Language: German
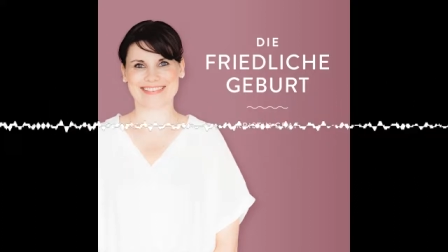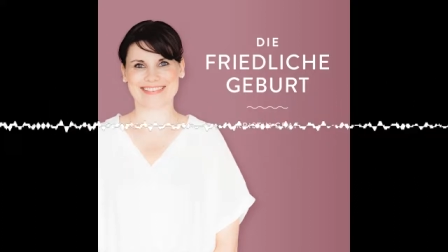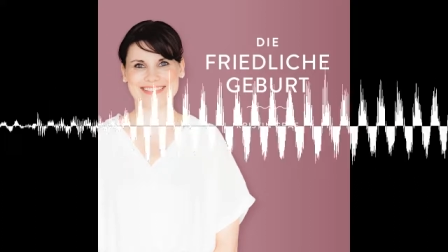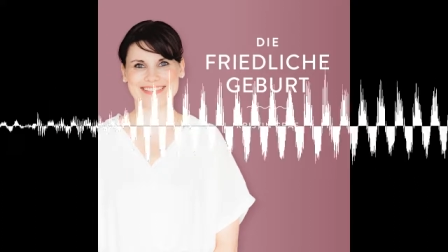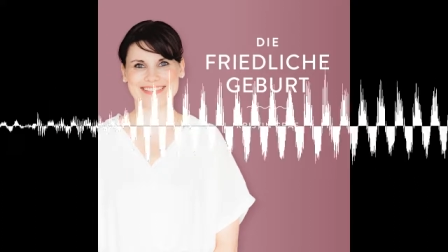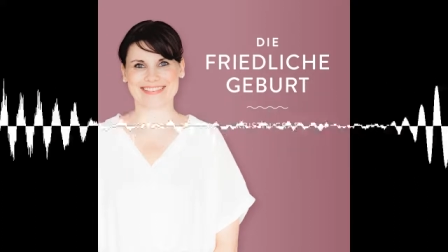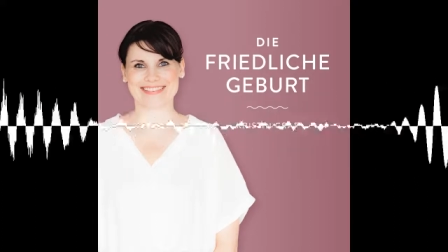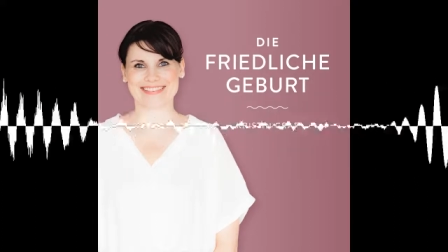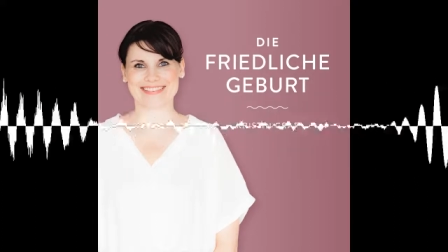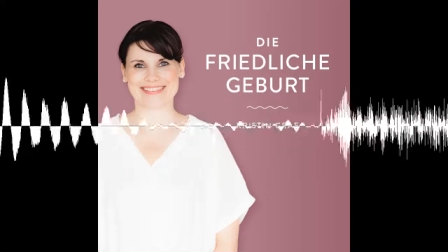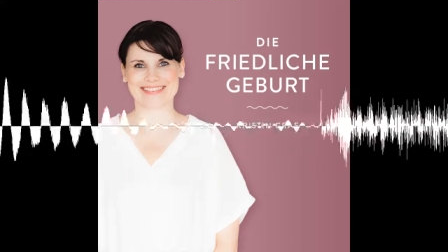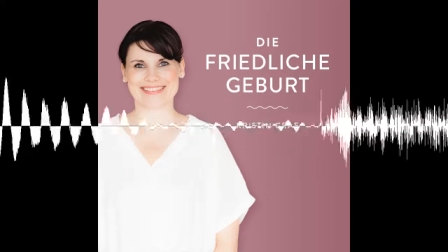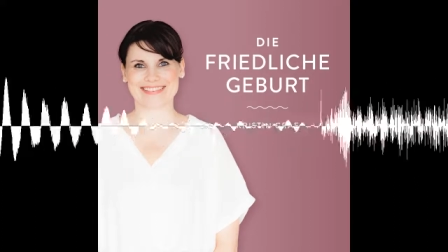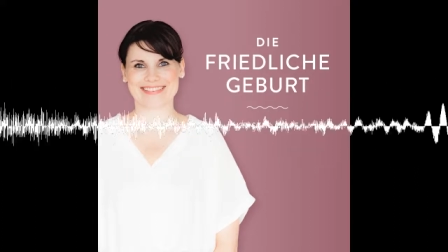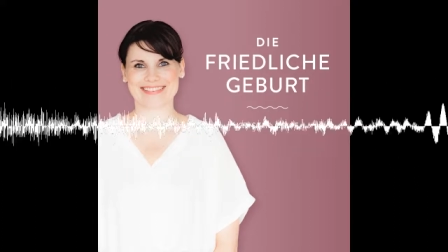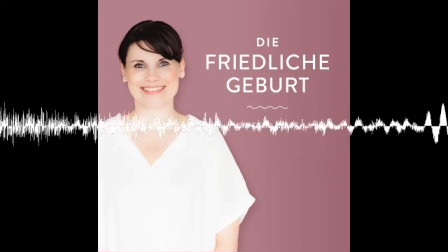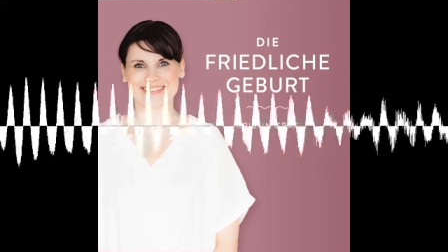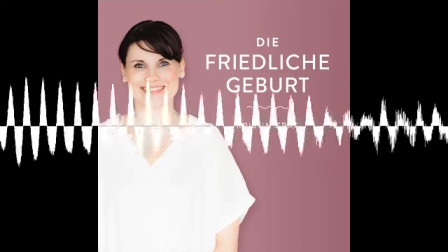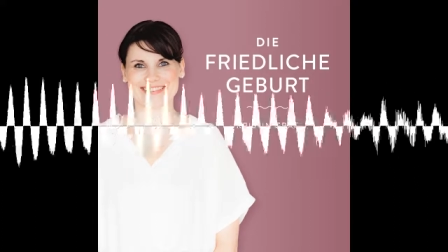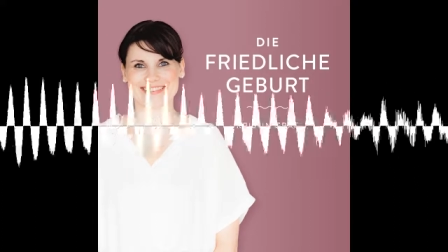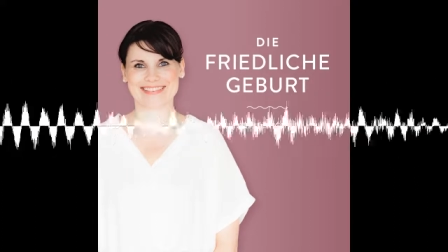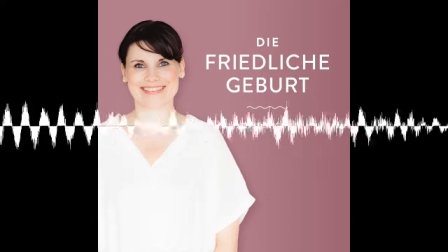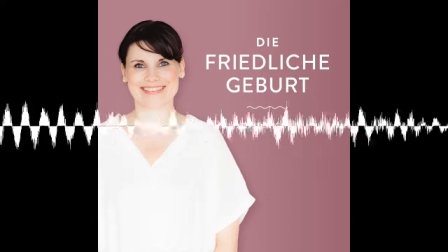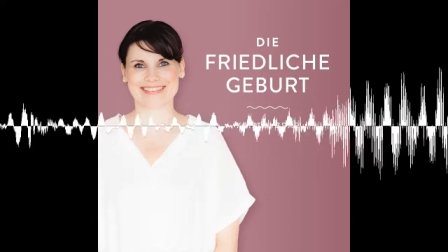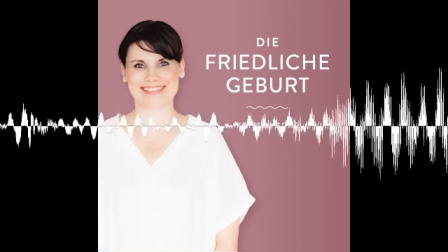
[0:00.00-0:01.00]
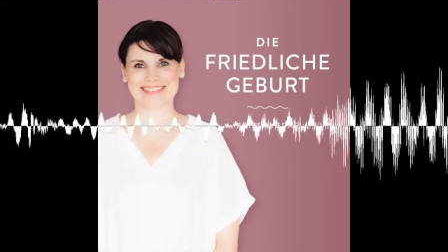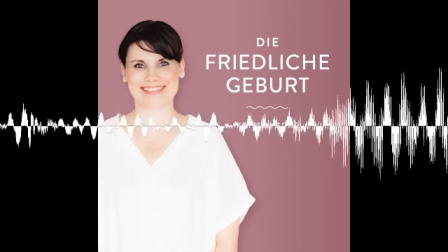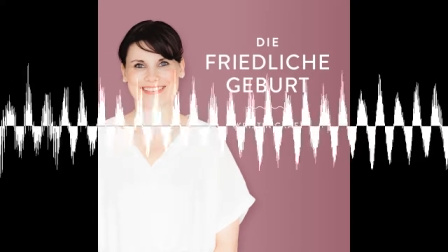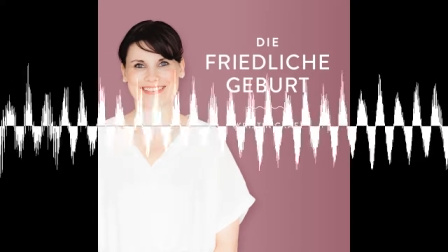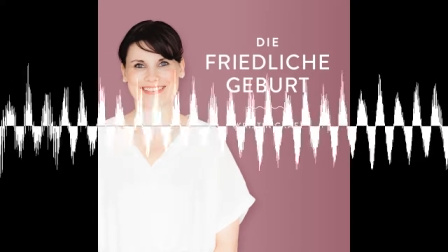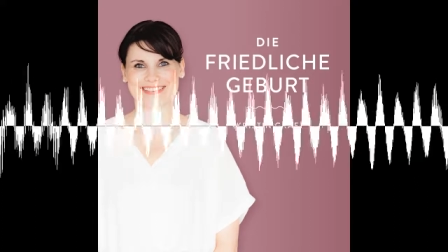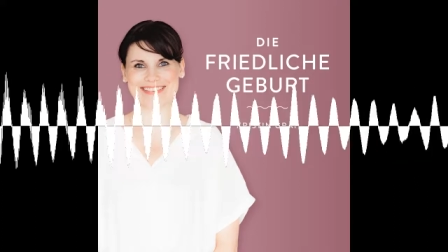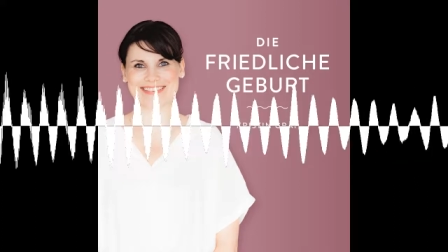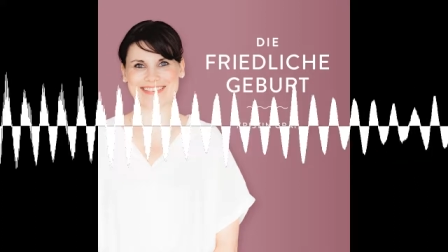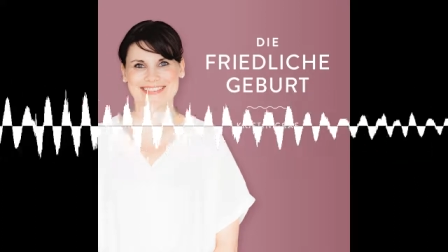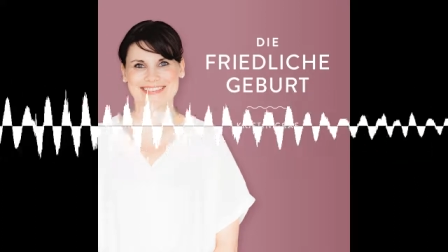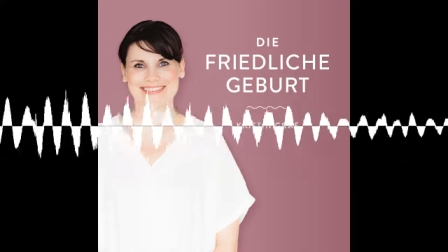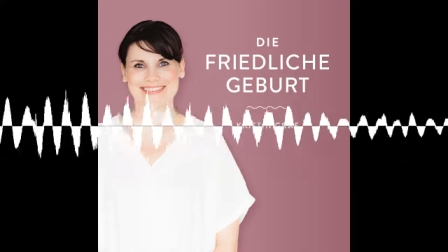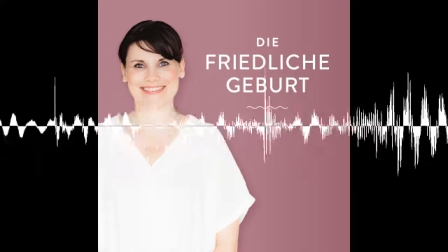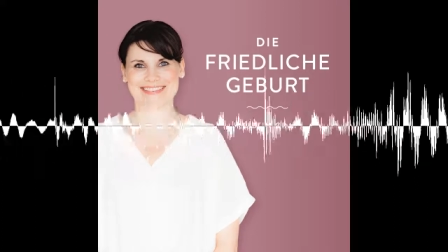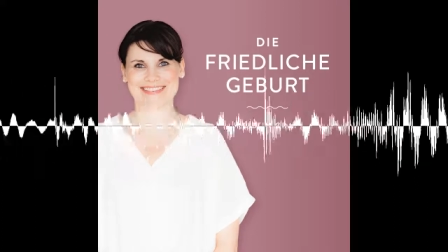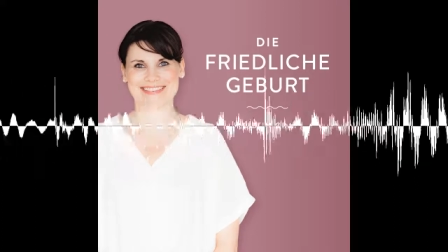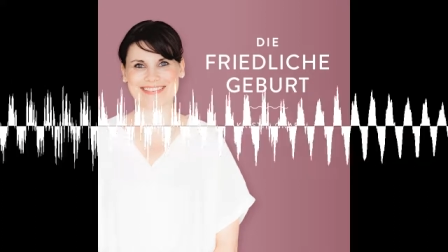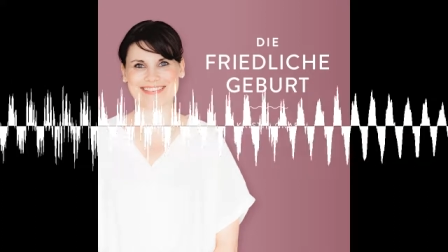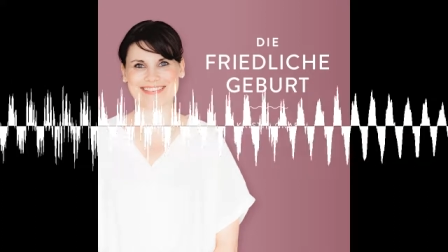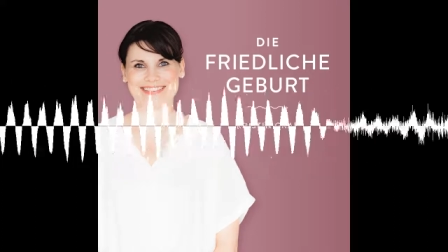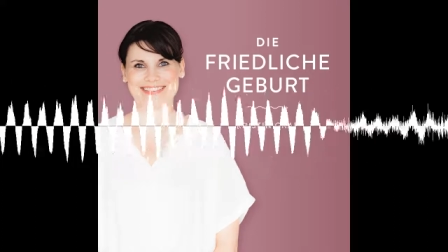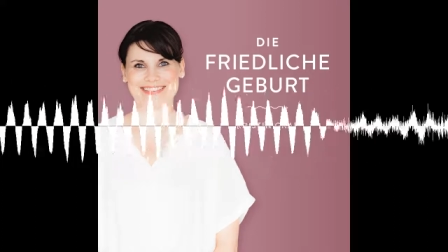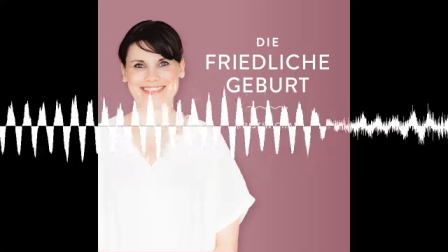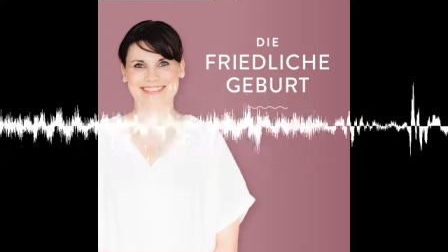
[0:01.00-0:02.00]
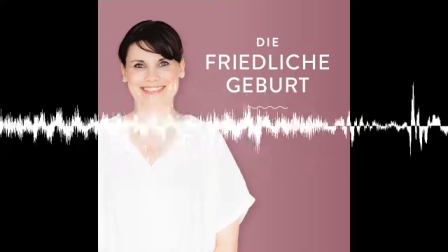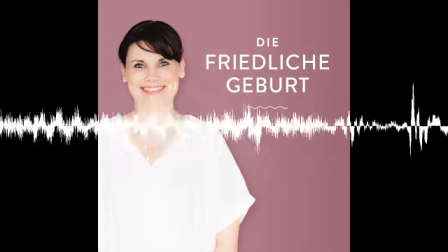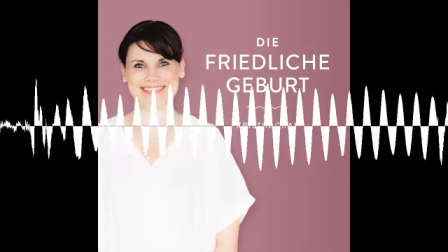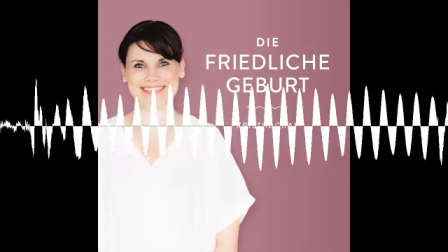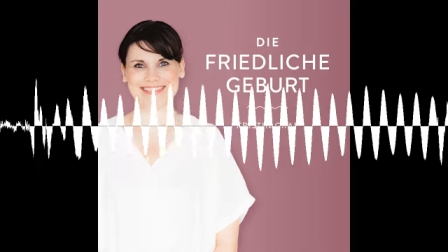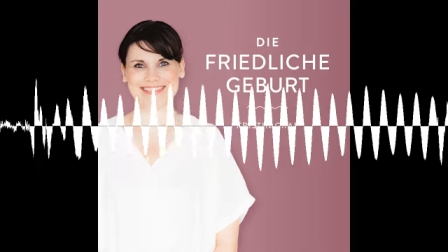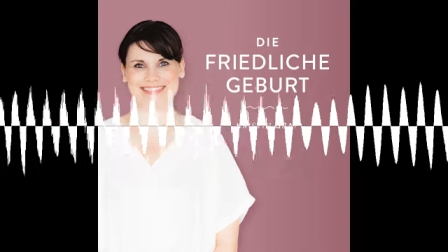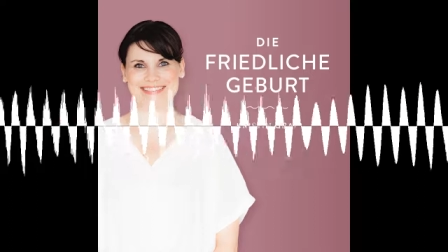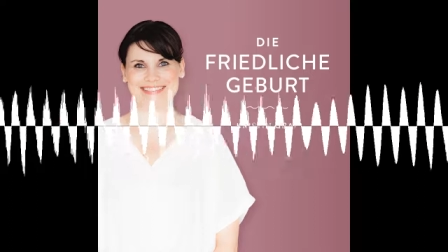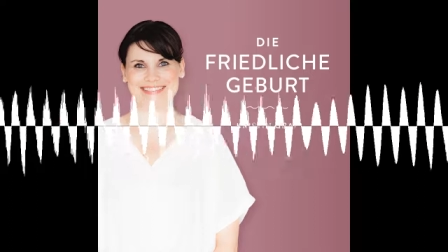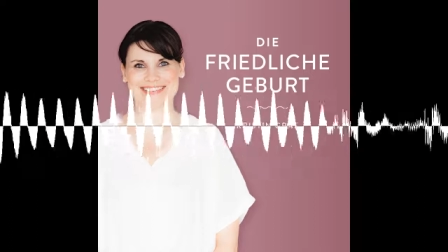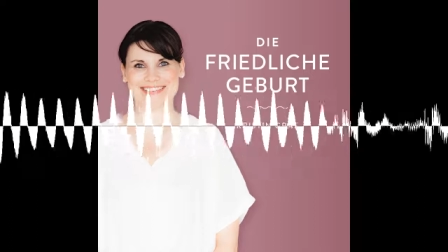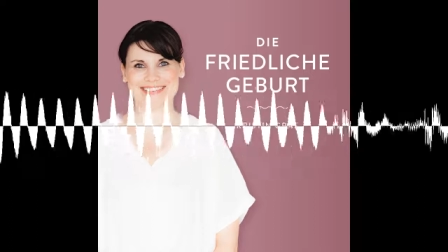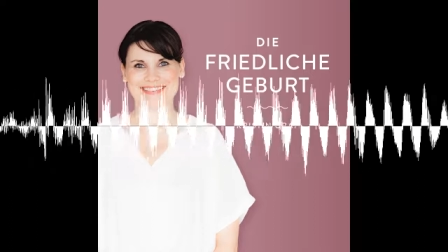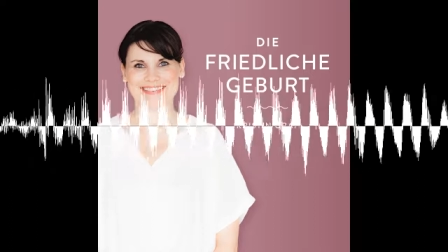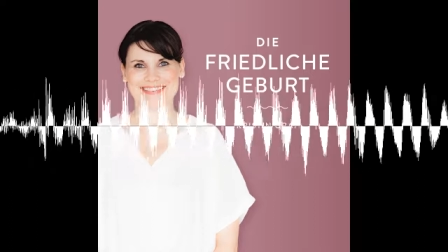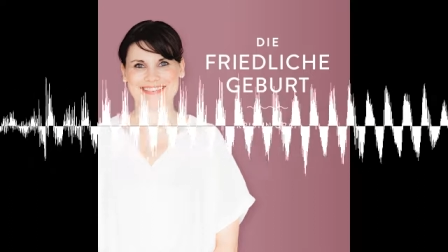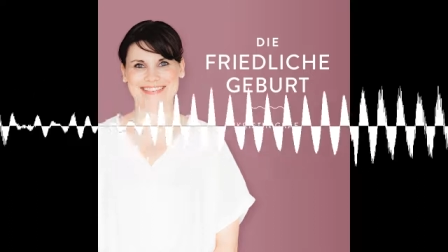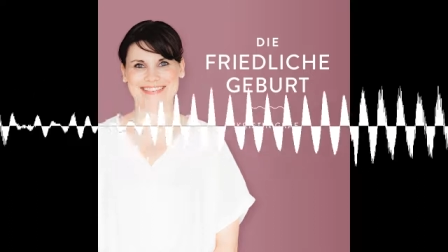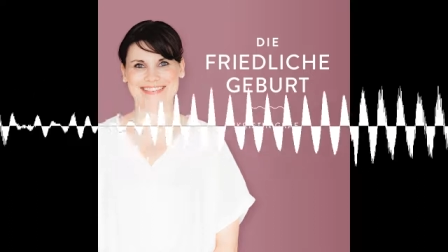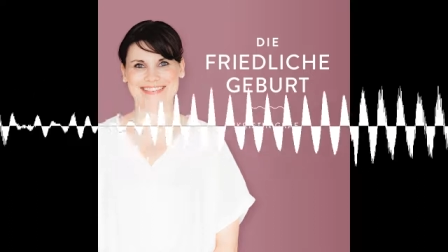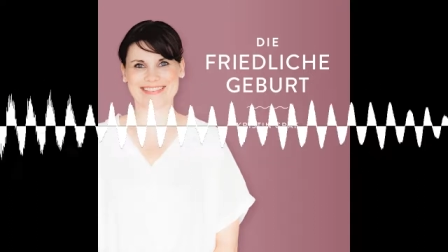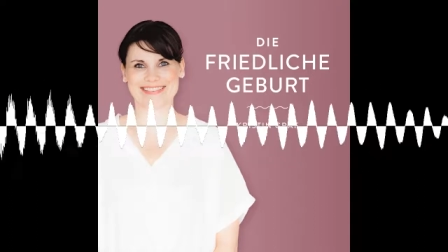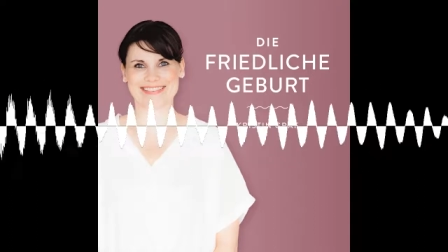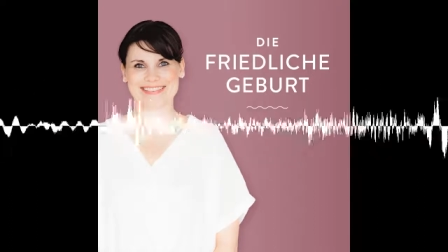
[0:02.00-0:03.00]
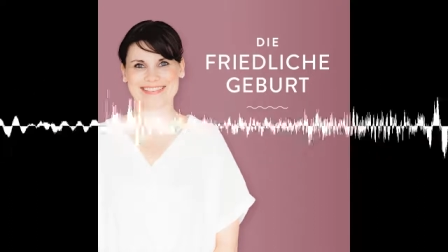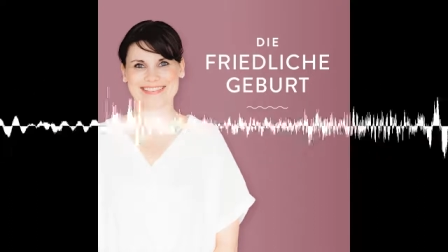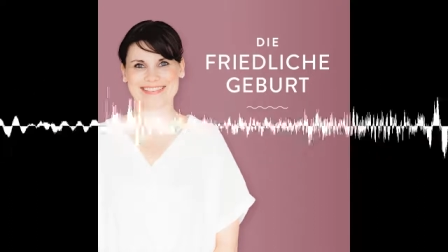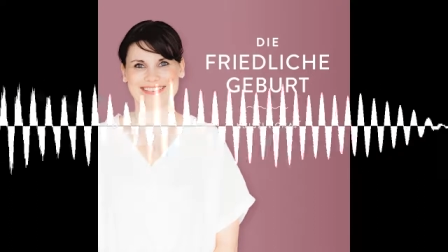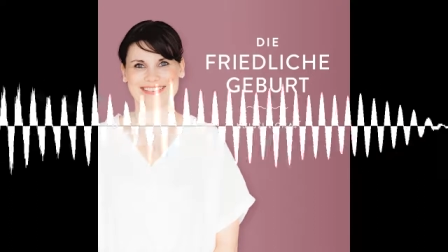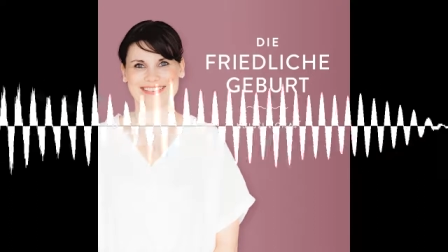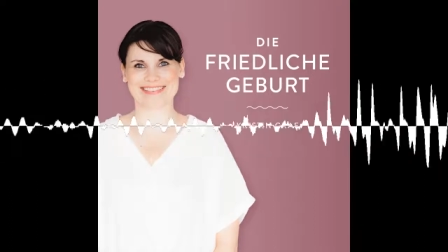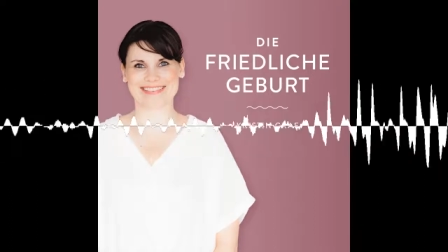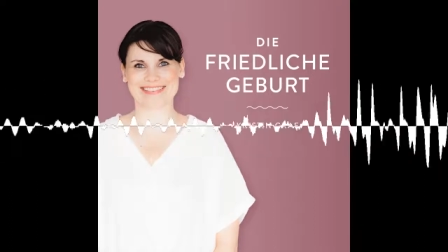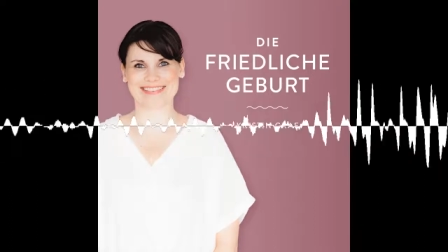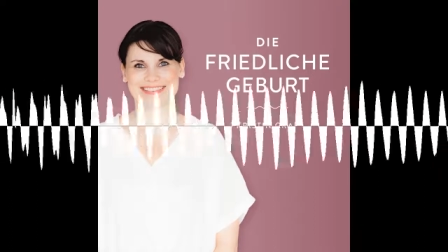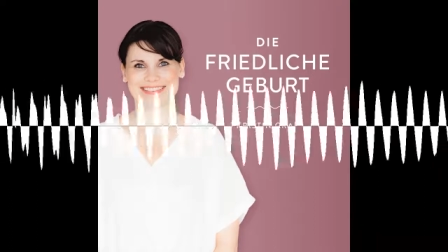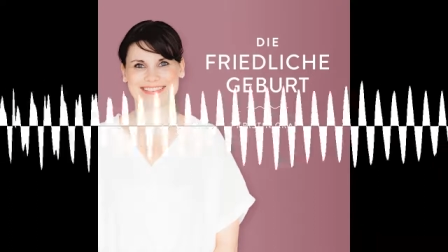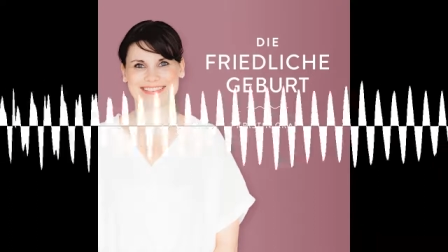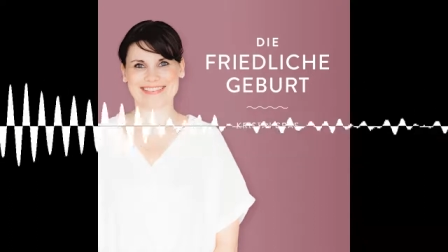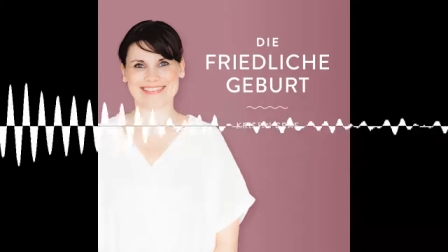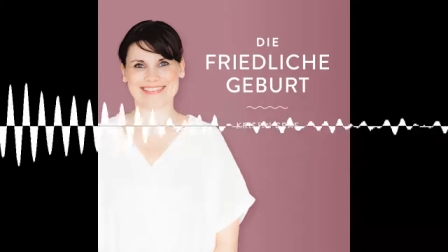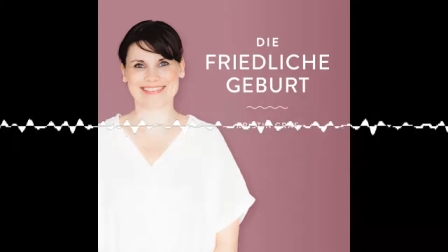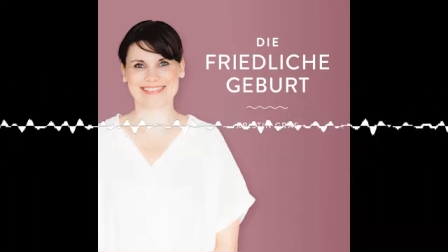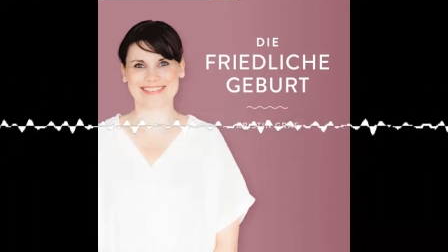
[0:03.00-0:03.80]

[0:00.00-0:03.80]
Atme tief ein und aus in deinem eigenen Tempo